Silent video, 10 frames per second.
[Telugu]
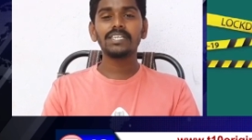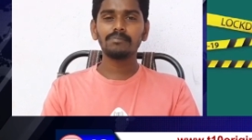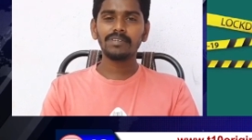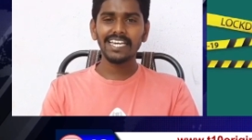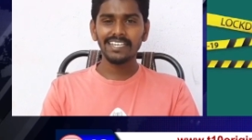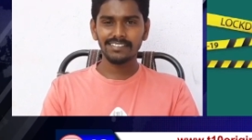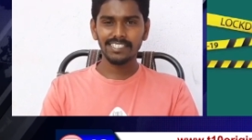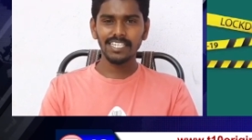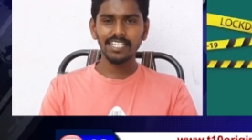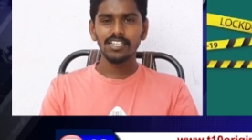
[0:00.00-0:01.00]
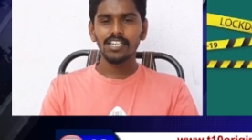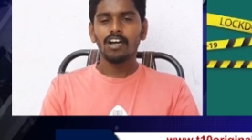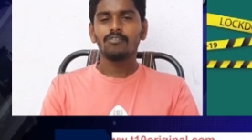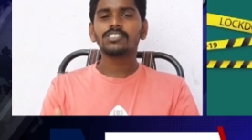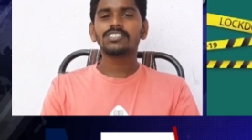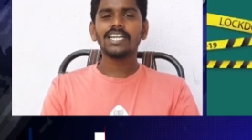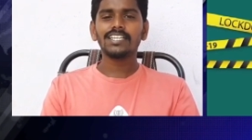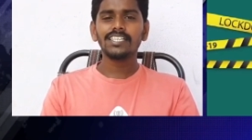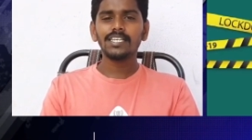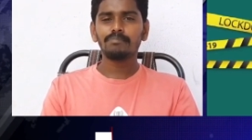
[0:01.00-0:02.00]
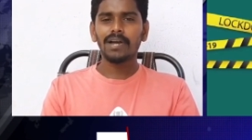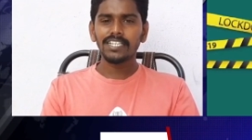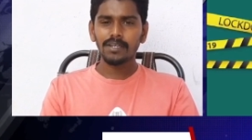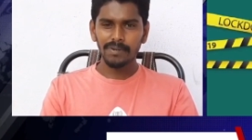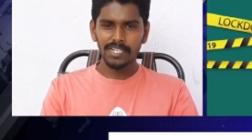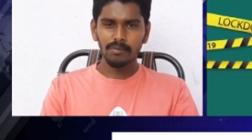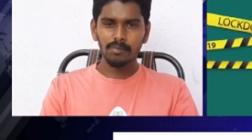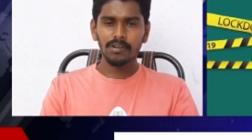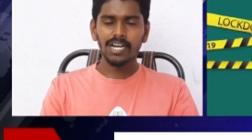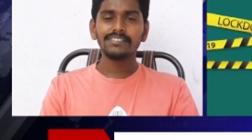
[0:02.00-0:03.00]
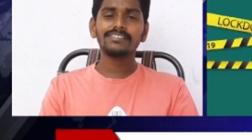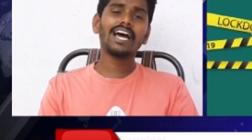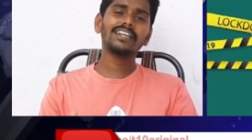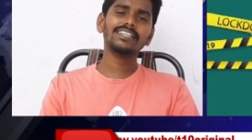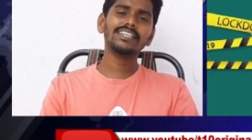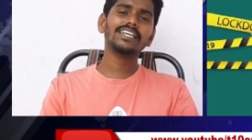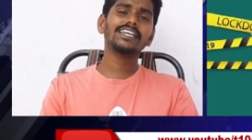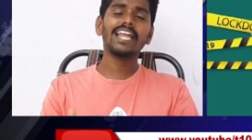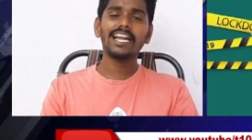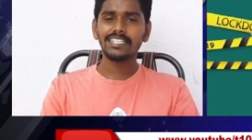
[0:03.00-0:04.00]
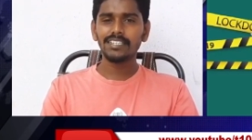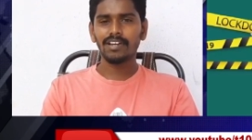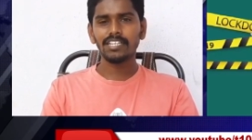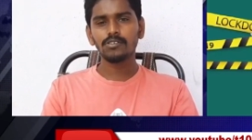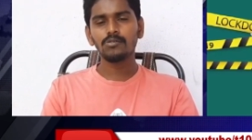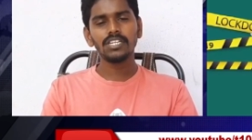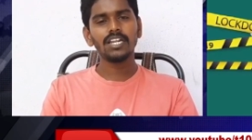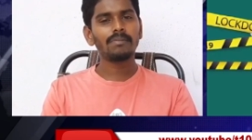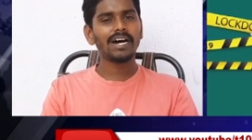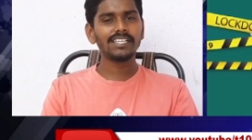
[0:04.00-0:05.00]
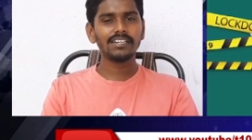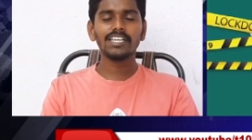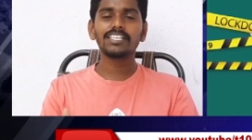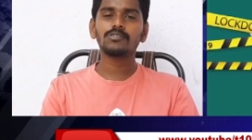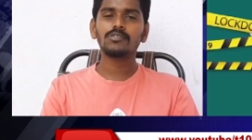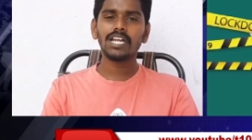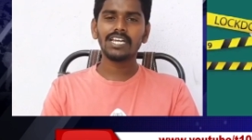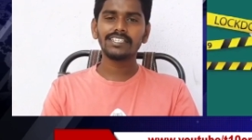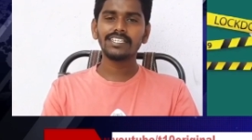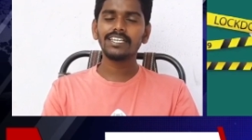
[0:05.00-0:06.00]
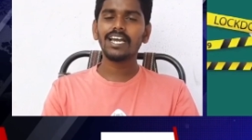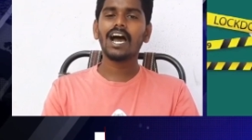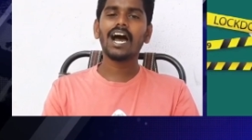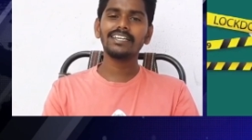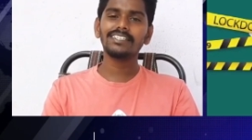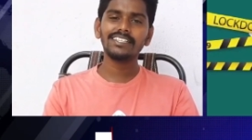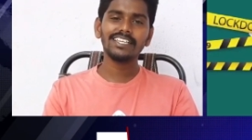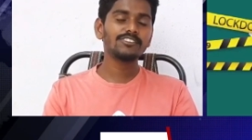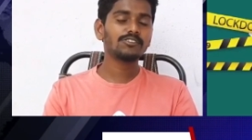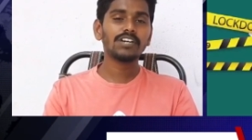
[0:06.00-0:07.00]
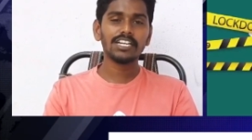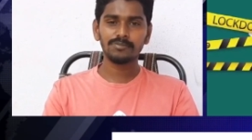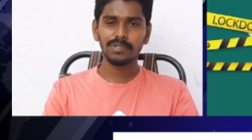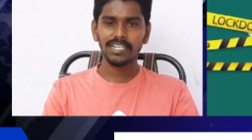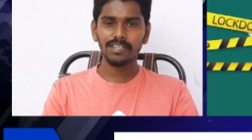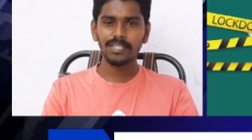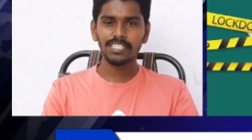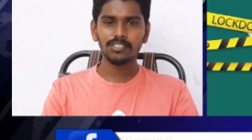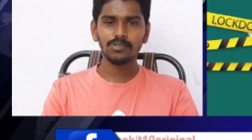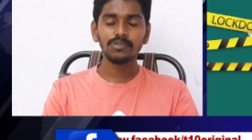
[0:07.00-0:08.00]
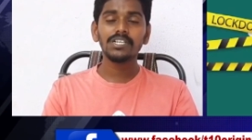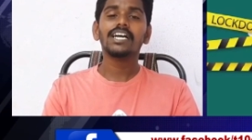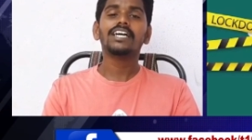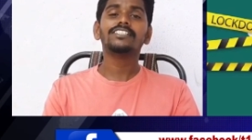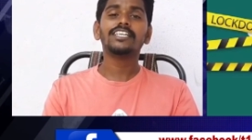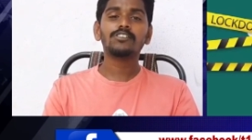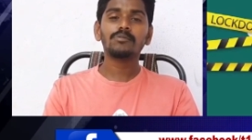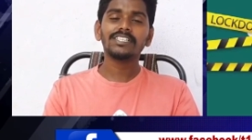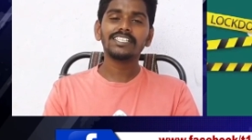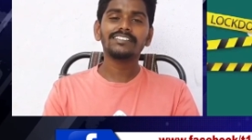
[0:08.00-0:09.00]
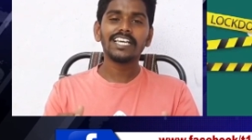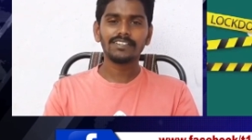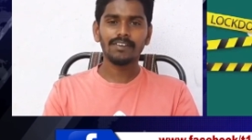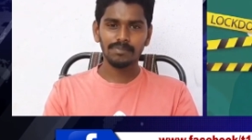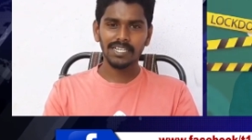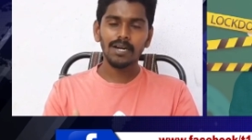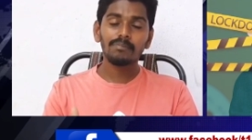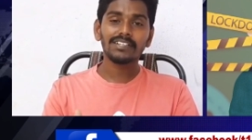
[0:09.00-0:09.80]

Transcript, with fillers: పీఎం కేర్స్కి వచ్చిన నిధిని బయట పెట్టకపోగా దాన్ని ఇలాంటి వలస కూలీల బాధలను ఎదుర్కోవడానికి ఆ నిధిని ఎందుకు ఖర్చు పెట్టడం లేదంటూ ఎంతో మంది దేశవ్యాప్తంగా